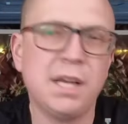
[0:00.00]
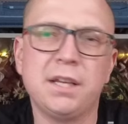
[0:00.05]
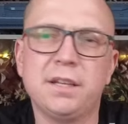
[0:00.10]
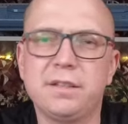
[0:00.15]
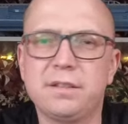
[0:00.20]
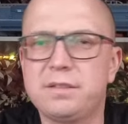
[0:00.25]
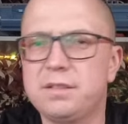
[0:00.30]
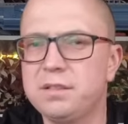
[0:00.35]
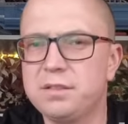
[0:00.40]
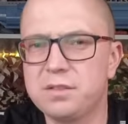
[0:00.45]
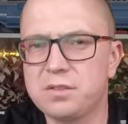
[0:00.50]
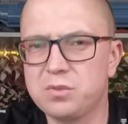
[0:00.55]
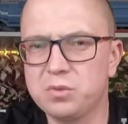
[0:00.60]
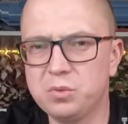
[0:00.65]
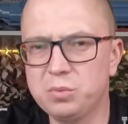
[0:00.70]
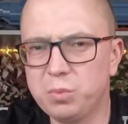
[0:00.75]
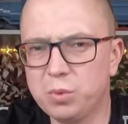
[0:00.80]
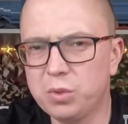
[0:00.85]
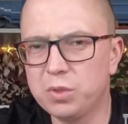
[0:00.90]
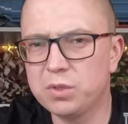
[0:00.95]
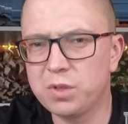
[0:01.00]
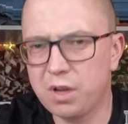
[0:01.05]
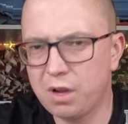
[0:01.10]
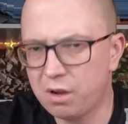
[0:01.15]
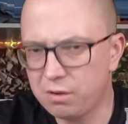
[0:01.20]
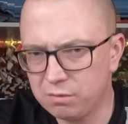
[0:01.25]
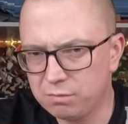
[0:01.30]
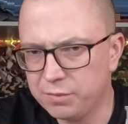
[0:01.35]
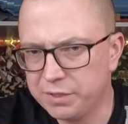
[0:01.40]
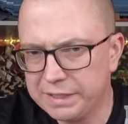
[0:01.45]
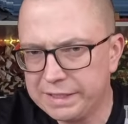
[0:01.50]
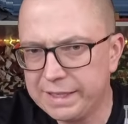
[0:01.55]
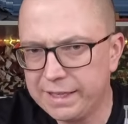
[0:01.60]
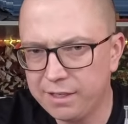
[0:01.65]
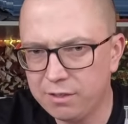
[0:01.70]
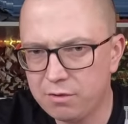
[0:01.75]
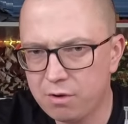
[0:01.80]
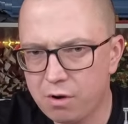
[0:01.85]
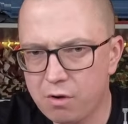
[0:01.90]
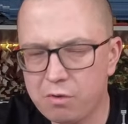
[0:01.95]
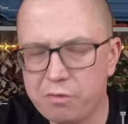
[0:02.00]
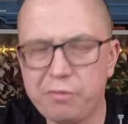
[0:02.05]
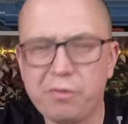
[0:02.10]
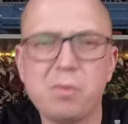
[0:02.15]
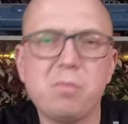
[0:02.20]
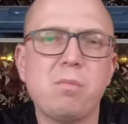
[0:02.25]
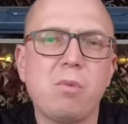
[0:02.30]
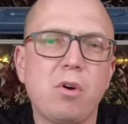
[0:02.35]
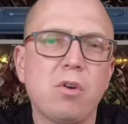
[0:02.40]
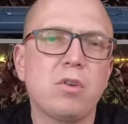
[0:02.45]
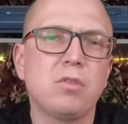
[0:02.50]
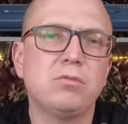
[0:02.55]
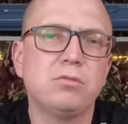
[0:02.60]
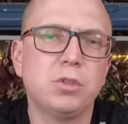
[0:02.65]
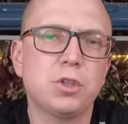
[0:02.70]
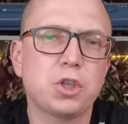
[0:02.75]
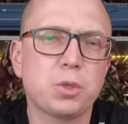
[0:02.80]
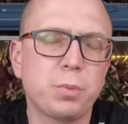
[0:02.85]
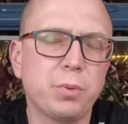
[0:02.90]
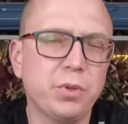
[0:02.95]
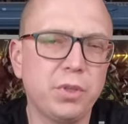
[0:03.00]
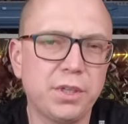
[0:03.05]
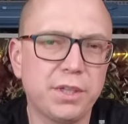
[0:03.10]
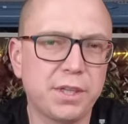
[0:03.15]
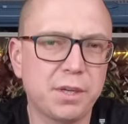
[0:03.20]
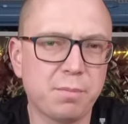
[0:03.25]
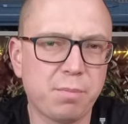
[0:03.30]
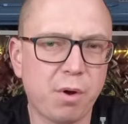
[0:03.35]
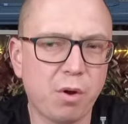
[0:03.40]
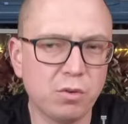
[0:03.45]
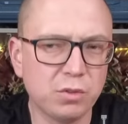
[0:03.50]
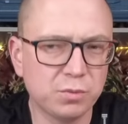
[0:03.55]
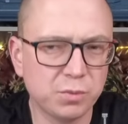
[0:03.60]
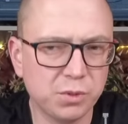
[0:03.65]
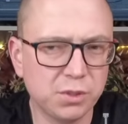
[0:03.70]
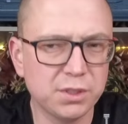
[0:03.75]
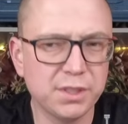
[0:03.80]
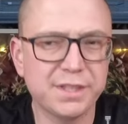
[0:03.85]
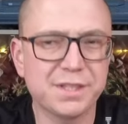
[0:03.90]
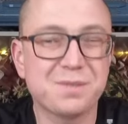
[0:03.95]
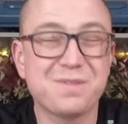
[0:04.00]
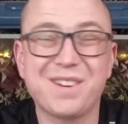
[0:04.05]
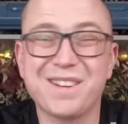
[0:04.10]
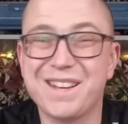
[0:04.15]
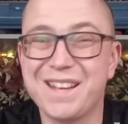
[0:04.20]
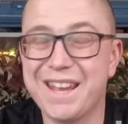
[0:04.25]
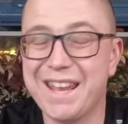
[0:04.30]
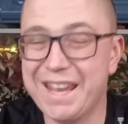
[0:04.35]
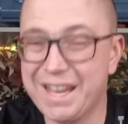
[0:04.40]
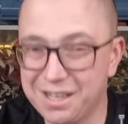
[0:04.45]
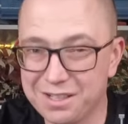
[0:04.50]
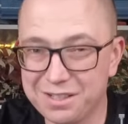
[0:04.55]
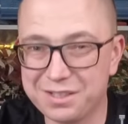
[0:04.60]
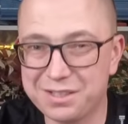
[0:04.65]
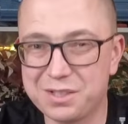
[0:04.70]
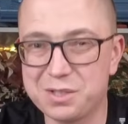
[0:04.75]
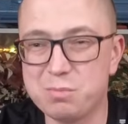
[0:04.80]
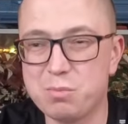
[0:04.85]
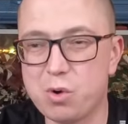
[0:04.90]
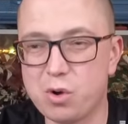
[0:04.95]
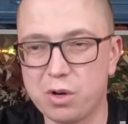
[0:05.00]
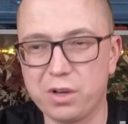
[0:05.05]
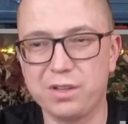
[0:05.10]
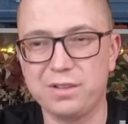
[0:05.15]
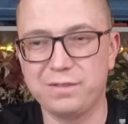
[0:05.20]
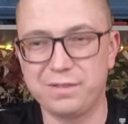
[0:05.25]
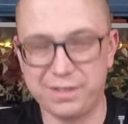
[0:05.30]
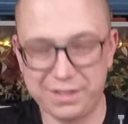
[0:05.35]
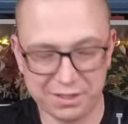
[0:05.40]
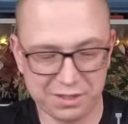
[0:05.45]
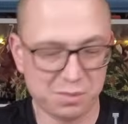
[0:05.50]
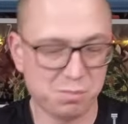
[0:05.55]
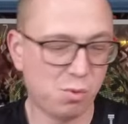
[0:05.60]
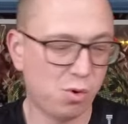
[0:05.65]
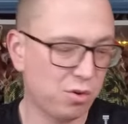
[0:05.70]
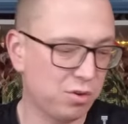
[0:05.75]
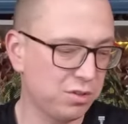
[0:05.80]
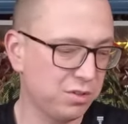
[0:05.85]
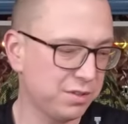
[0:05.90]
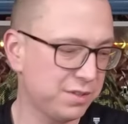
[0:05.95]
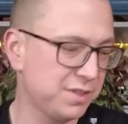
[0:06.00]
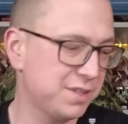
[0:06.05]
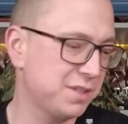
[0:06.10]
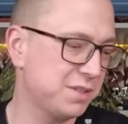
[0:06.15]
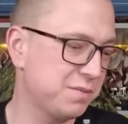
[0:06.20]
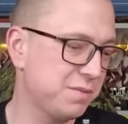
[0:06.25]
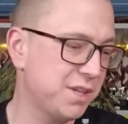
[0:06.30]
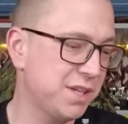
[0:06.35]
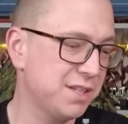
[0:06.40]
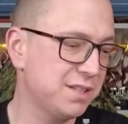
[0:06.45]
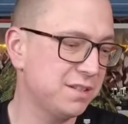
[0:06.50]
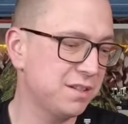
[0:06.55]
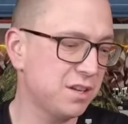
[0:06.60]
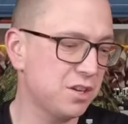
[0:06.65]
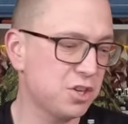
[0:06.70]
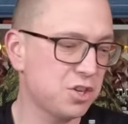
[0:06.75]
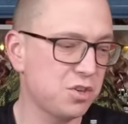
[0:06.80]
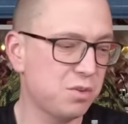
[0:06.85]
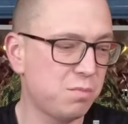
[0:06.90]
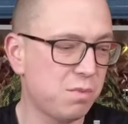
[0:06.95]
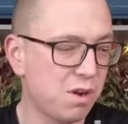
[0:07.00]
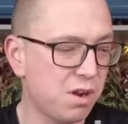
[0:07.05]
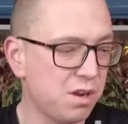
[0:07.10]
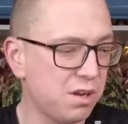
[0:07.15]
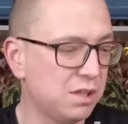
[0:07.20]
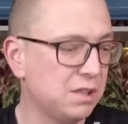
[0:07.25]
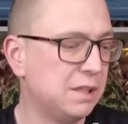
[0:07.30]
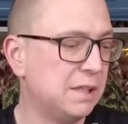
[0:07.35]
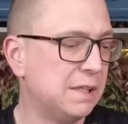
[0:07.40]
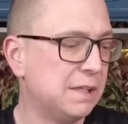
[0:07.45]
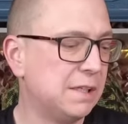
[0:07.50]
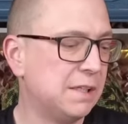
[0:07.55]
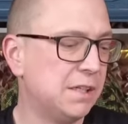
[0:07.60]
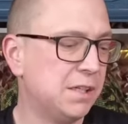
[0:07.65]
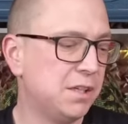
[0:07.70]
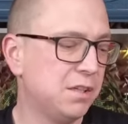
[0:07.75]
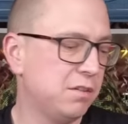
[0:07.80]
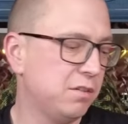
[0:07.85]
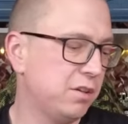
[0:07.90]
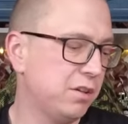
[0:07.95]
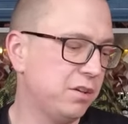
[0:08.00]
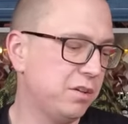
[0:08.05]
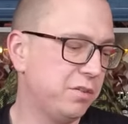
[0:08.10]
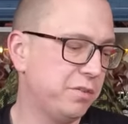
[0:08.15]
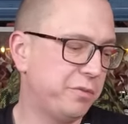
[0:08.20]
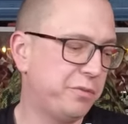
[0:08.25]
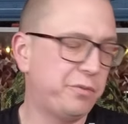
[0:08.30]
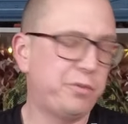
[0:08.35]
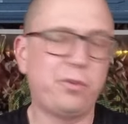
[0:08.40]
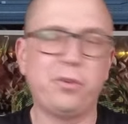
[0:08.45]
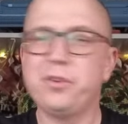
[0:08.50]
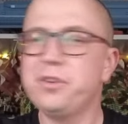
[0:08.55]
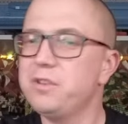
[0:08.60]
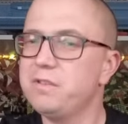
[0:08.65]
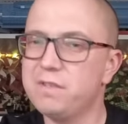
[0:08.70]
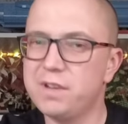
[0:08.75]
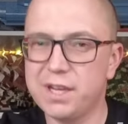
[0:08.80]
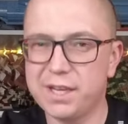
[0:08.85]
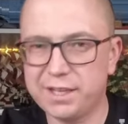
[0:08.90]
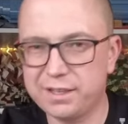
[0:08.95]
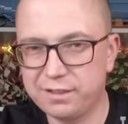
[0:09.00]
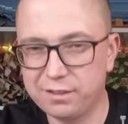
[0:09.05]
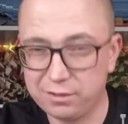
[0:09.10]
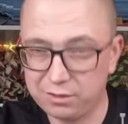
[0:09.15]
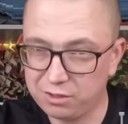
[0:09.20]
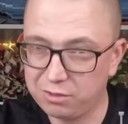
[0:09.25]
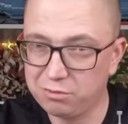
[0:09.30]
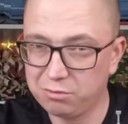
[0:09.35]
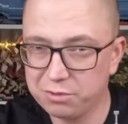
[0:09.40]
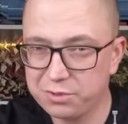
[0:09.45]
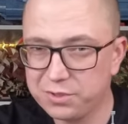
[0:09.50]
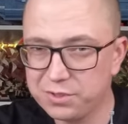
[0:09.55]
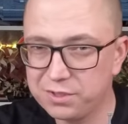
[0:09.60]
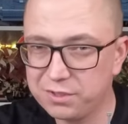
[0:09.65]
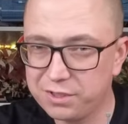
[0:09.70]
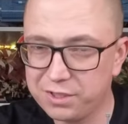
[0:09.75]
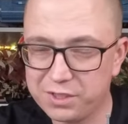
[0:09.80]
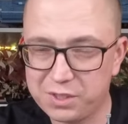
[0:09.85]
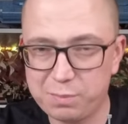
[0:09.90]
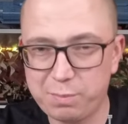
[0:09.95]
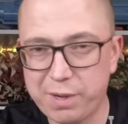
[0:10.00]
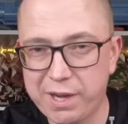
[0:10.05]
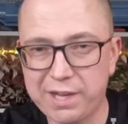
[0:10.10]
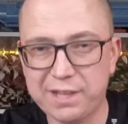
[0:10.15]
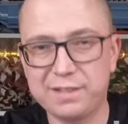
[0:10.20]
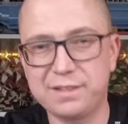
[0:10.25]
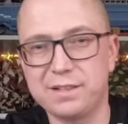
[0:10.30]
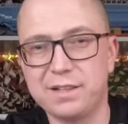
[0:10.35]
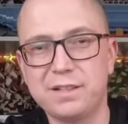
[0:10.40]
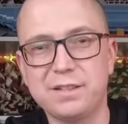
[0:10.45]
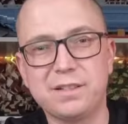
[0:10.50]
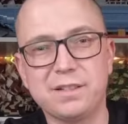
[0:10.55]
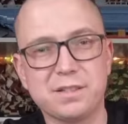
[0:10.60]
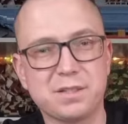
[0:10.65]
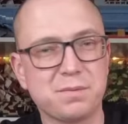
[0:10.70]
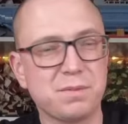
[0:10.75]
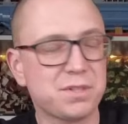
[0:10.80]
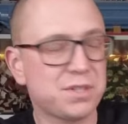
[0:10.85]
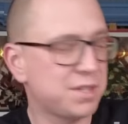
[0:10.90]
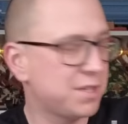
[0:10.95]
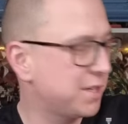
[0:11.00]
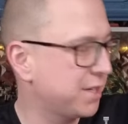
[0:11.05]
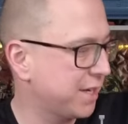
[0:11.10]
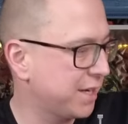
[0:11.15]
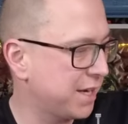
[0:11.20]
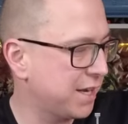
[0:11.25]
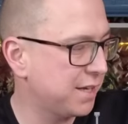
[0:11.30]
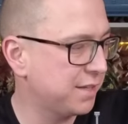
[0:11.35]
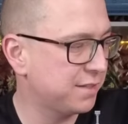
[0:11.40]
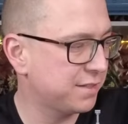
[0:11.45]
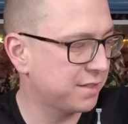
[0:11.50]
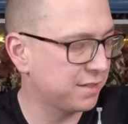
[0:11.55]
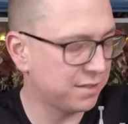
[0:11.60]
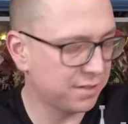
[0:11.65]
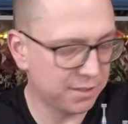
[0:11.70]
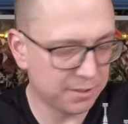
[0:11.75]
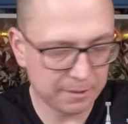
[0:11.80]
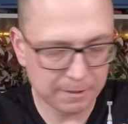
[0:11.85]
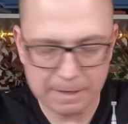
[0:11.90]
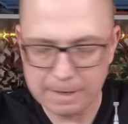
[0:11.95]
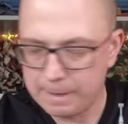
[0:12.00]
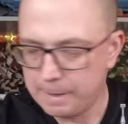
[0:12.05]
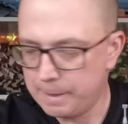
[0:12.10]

ist dieses U-Boot mit Lego auch vom Mocker ursprünglich gebaut worden. Es war der erste Mock des Mockers, deswegen da schon mal äh, vorneweg großen Respekt an das, was er da geleistet hat.